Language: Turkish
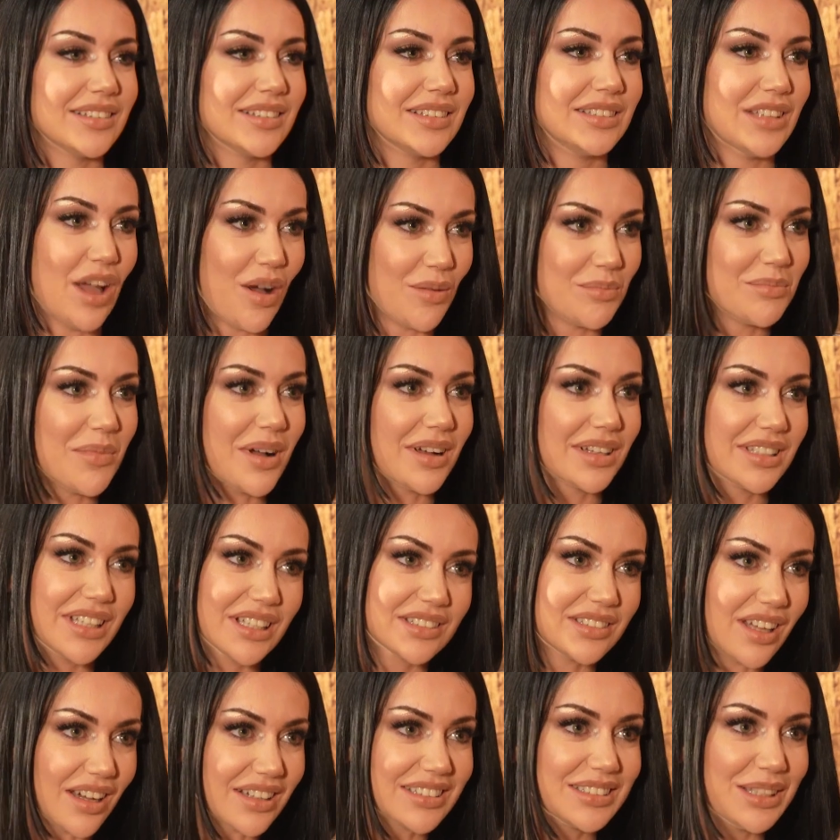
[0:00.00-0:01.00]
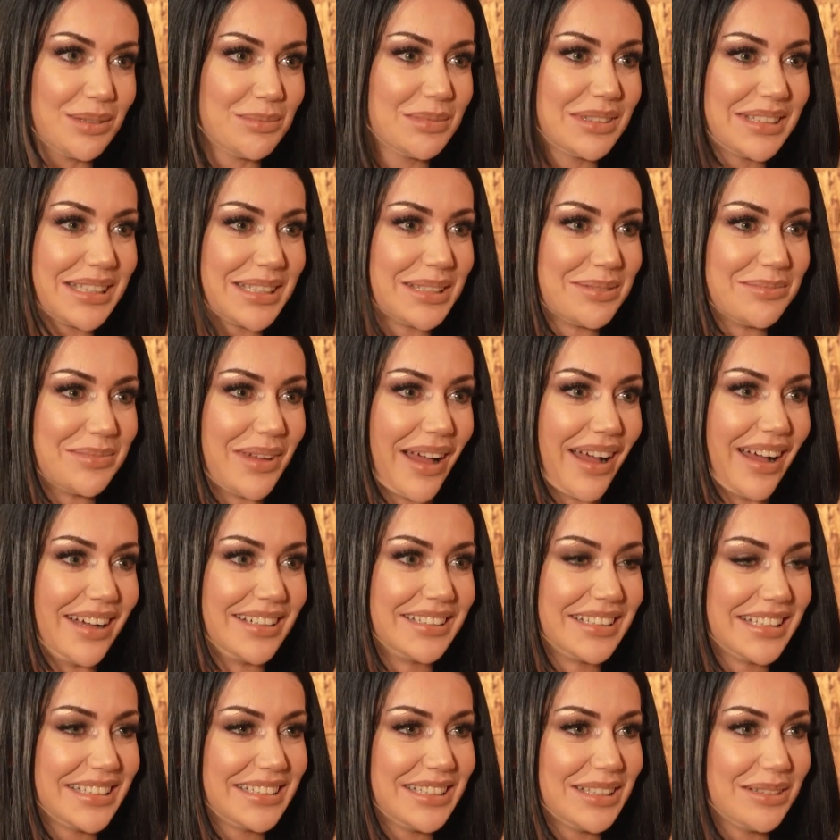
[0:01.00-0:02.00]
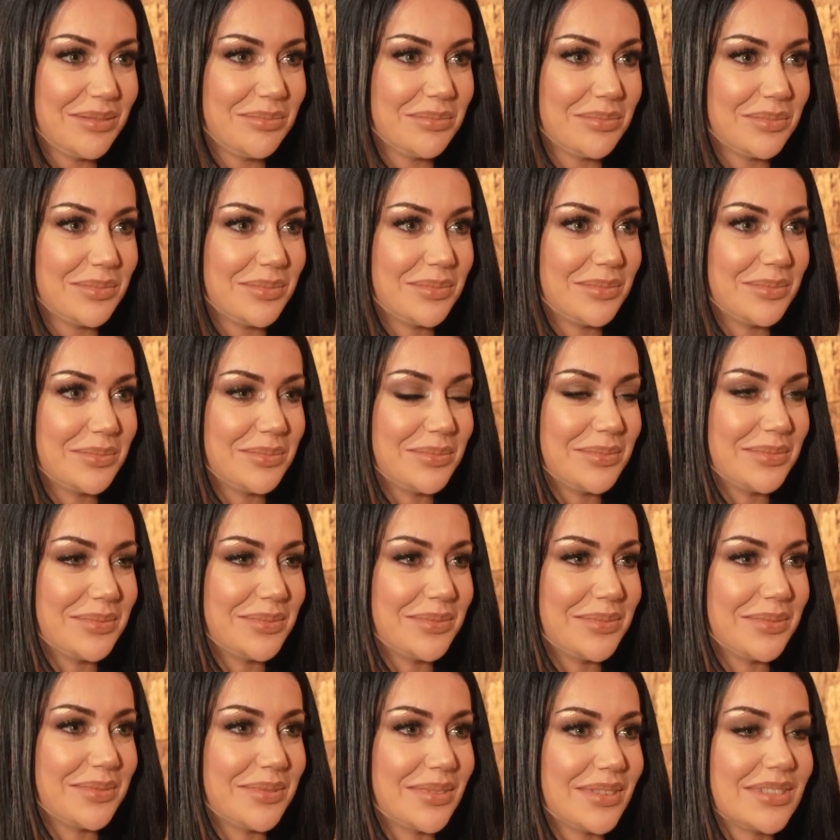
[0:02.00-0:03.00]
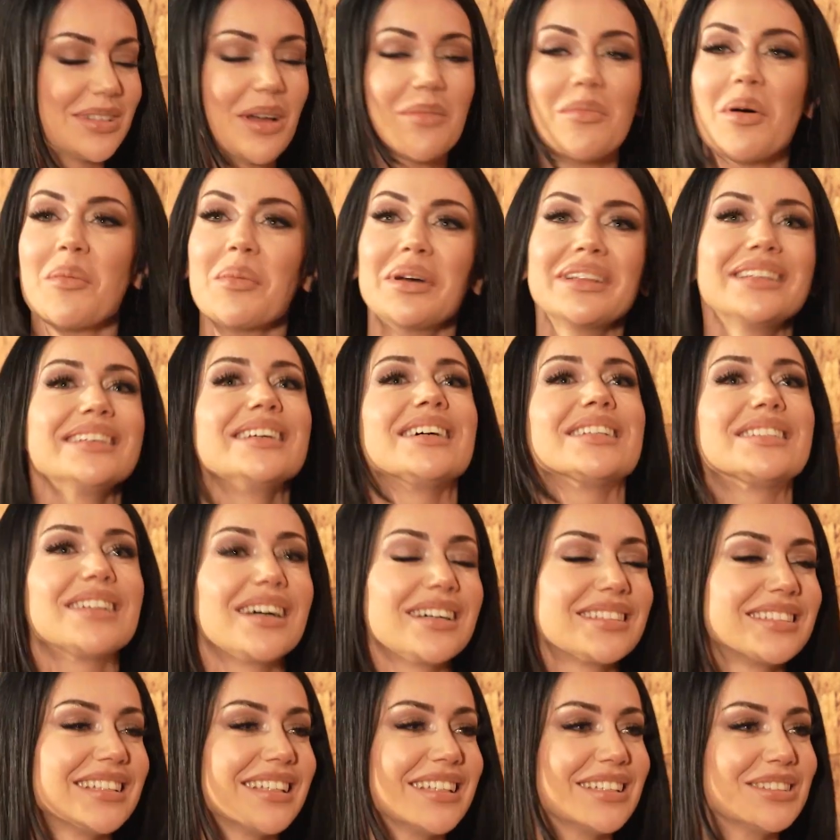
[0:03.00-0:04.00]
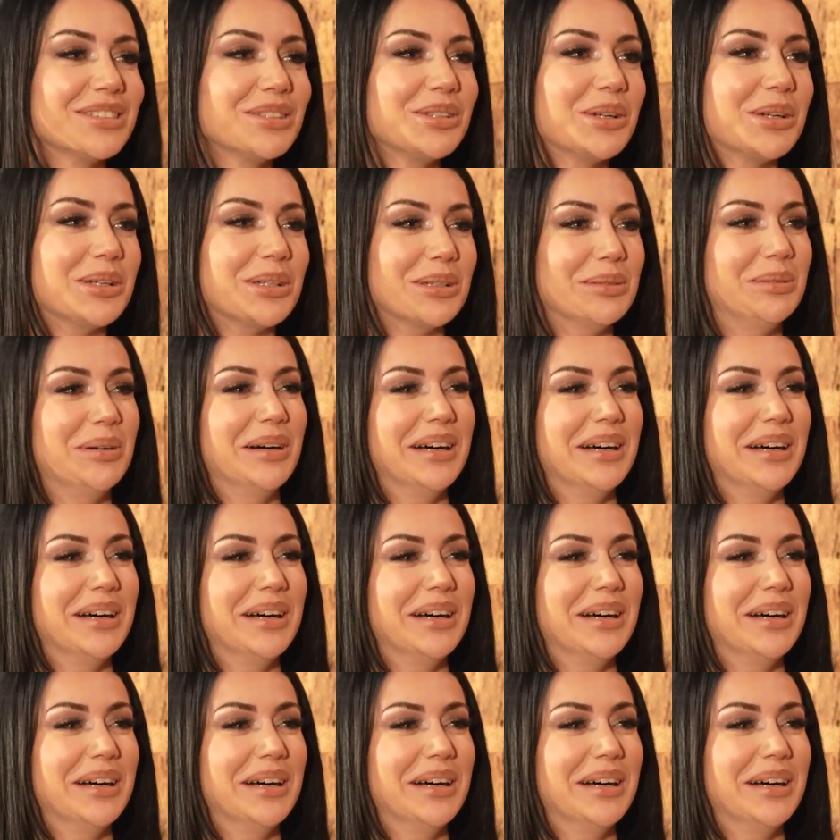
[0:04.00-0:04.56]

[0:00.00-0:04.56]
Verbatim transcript: yanmak yatakta mı diyeyim yani? Ee, ne, diyeyim? ne bileyim ne nerede yanıyorsun? Tamam hadi yatakta yanıyorum.